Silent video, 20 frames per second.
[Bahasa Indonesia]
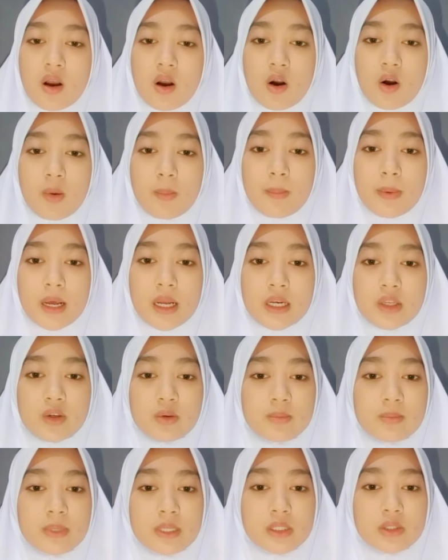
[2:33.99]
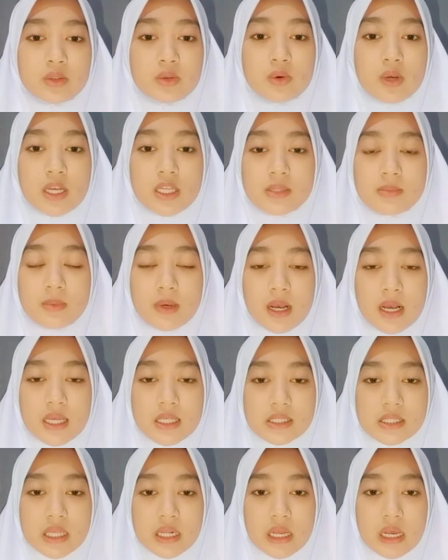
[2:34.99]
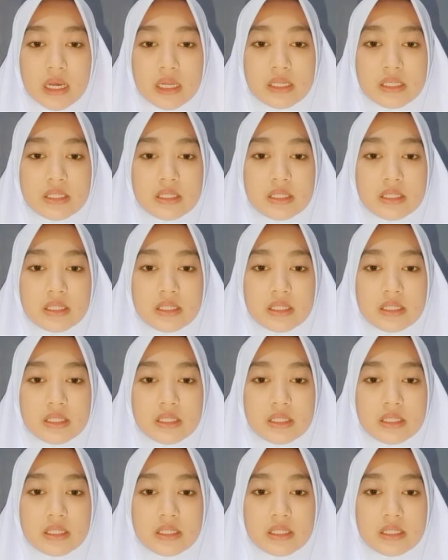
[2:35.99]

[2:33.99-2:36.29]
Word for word: ovarium bertugas menghasilkan